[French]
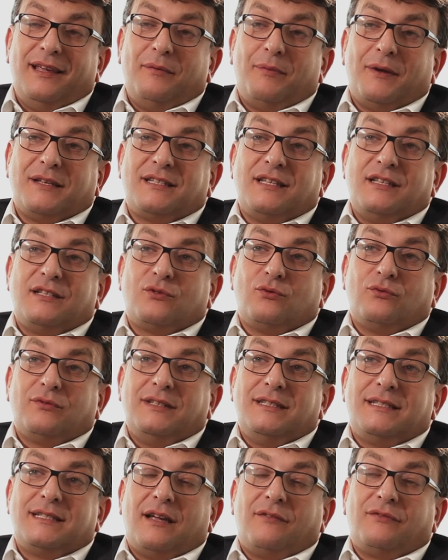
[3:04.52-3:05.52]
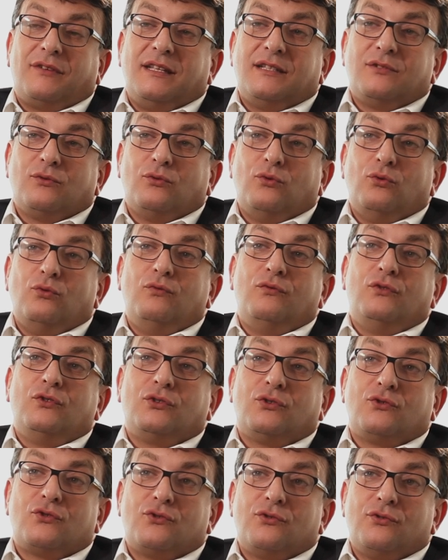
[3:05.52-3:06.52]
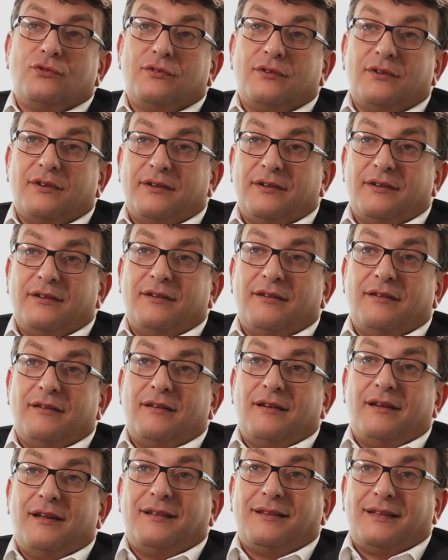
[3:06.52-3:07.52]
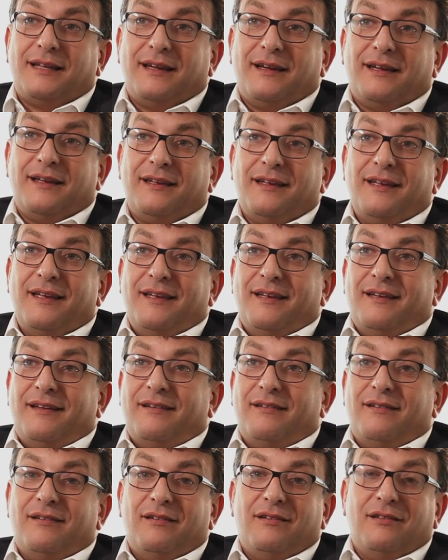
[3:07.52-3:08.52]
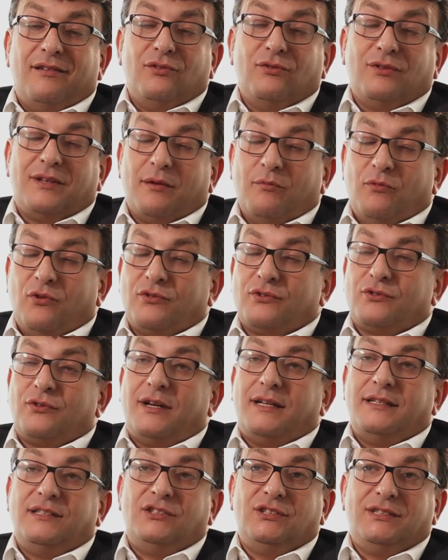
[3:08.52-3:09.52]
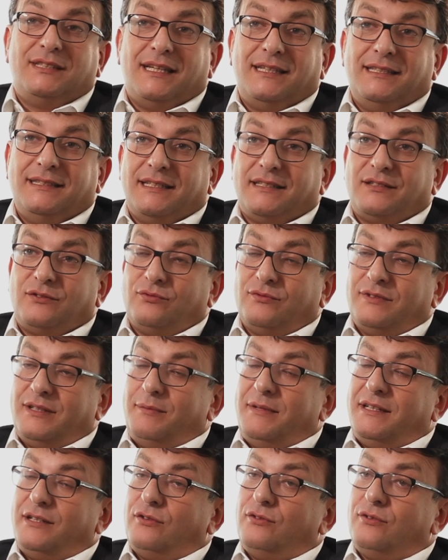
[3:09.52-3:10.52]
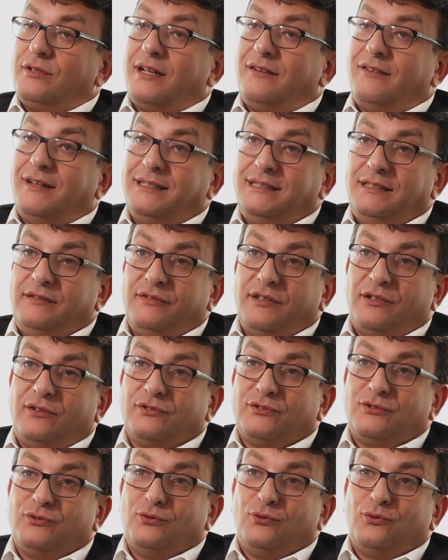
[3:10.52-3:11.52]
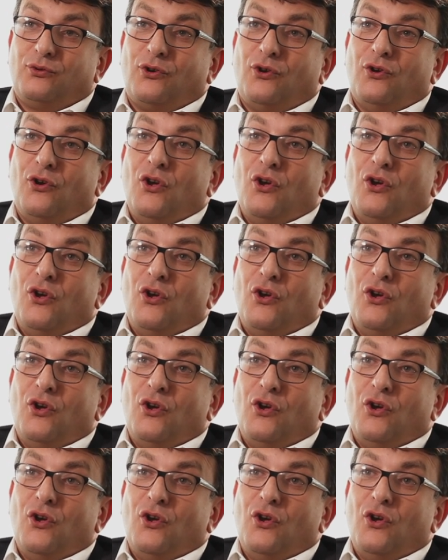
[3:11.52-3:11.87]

parce qu'ils ils savent qu'ils ont de nouveaux enjeux euh, à intégrer, euh, notamment sur la digitalisation, des méthodes de travail différentes. Donc euh,